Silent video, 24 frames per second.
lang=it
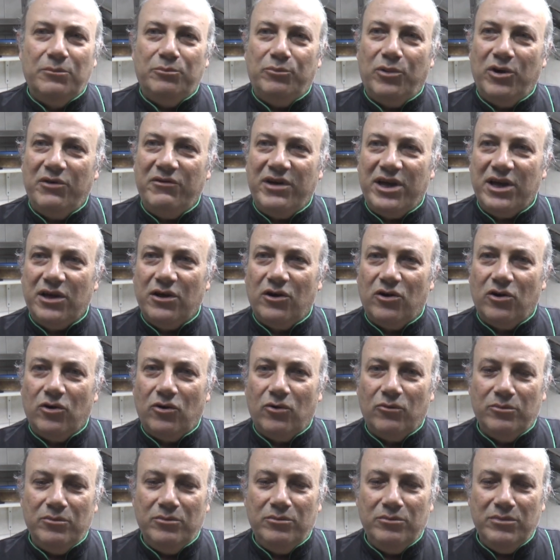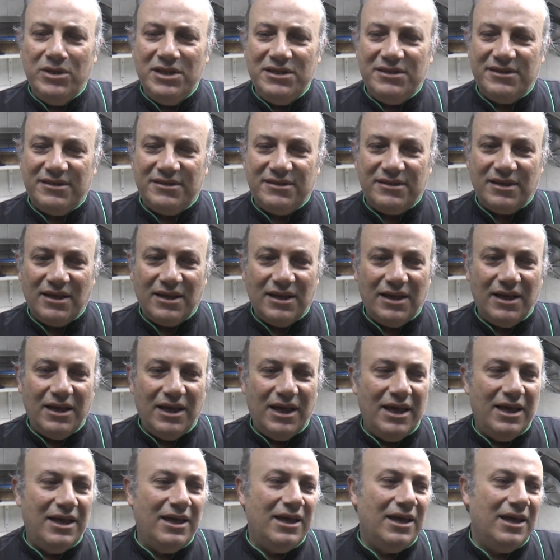poi vengono miste,
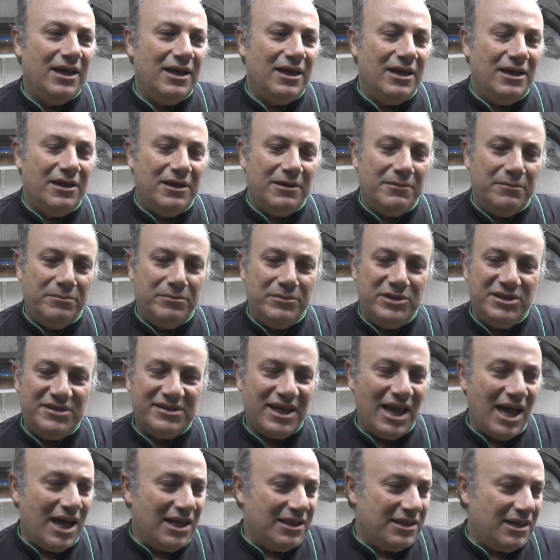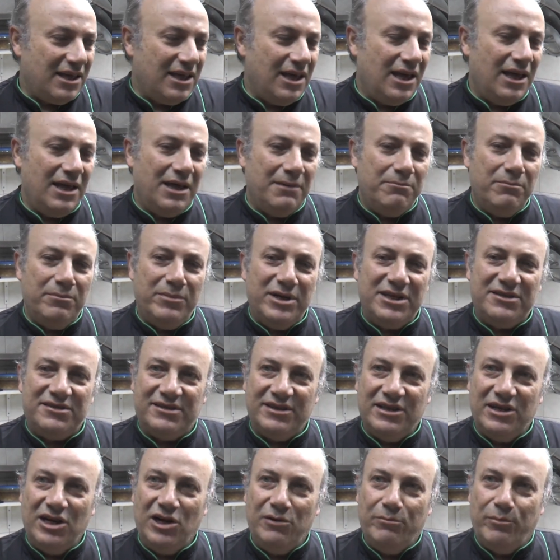e mischiate e
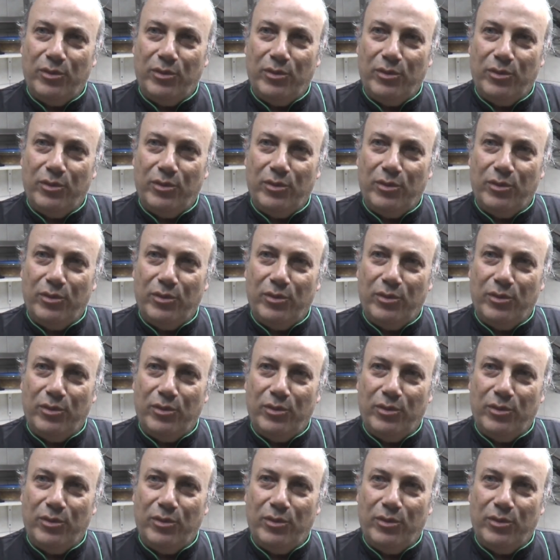messe nel